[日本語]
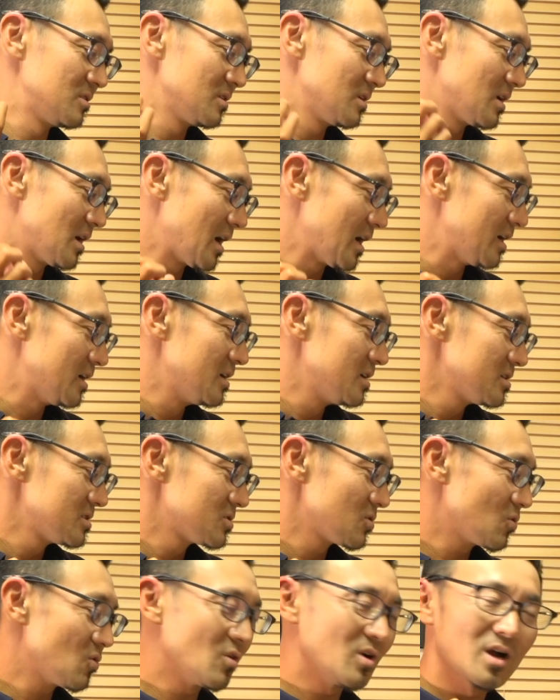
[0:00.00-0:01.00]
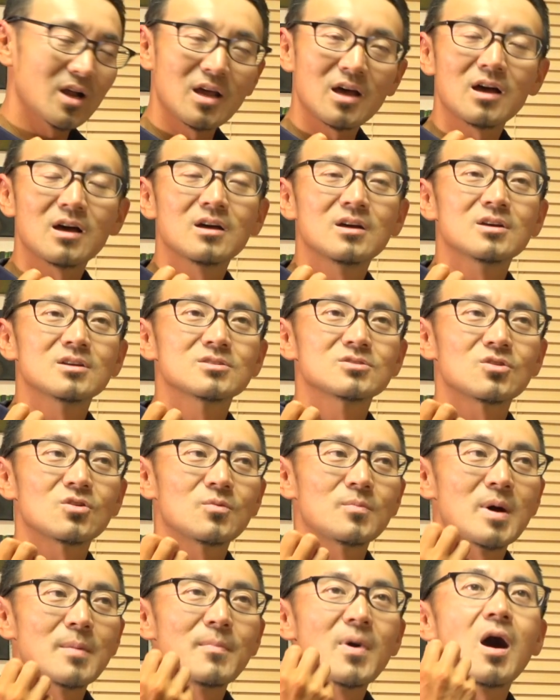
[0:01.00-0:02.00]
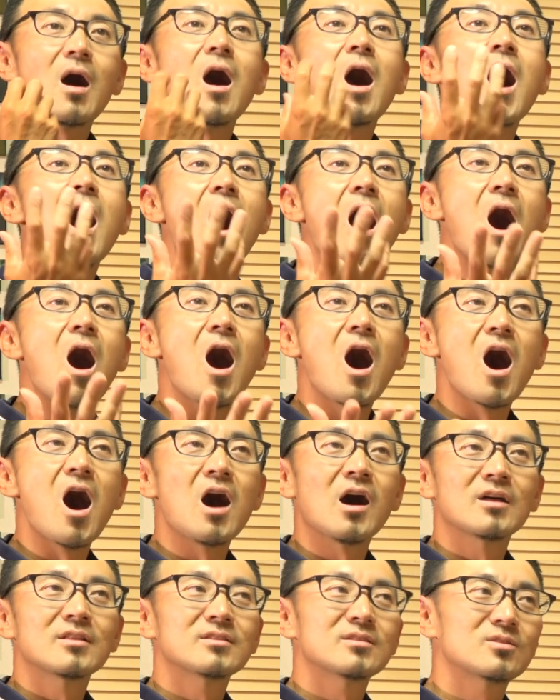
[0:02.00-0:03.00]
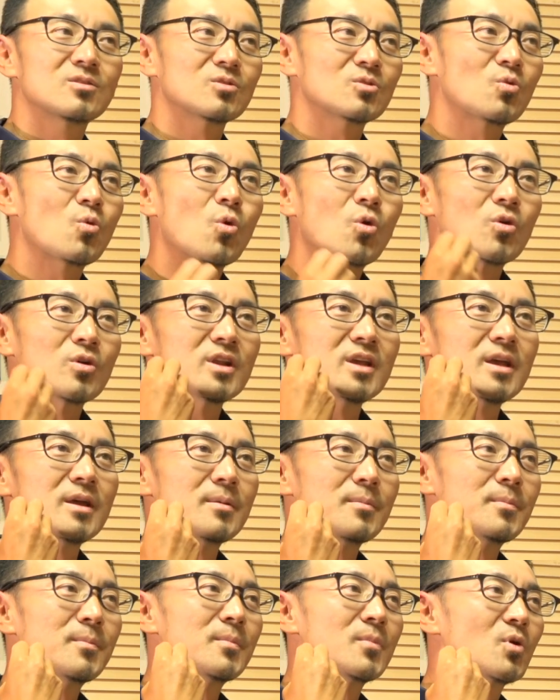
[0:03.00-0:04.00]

はい、そこからそのまま「あ」ここに